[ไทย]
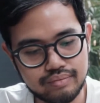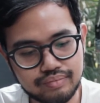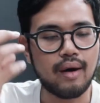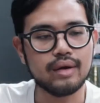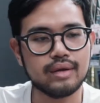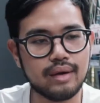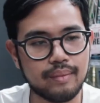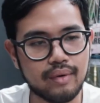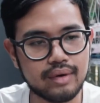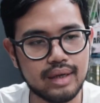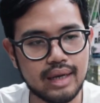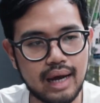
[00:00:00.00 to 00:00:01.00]
เหมาะสำหรับ
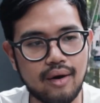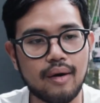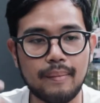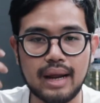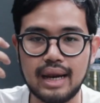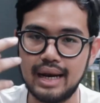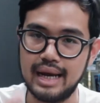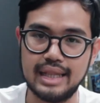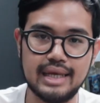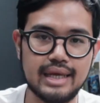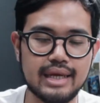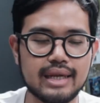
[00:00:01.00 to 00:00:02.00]
คนที่ได้ออกไปหลาย
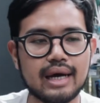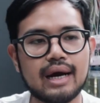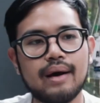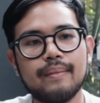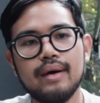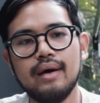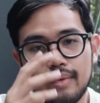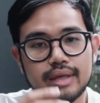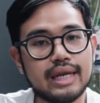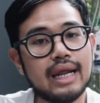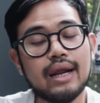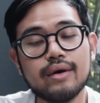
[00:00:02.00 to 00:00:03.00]
ๆ ที่นะครับเพราะ
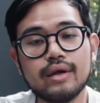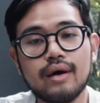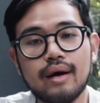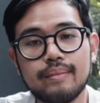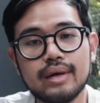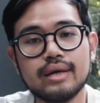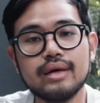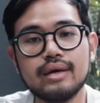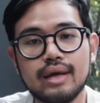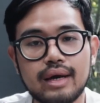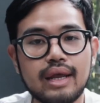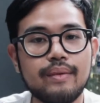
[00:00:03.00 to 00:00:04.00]
ฉะนั้นเราก็ต้องคำนึงถึง
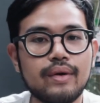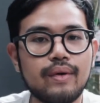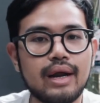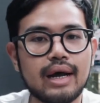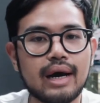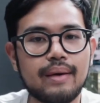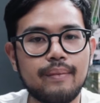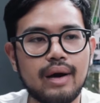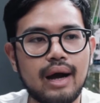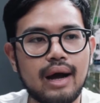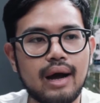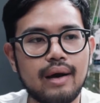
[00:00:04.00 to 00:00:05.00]
เรื่องนี้ไว้ด้วยนะครับว่า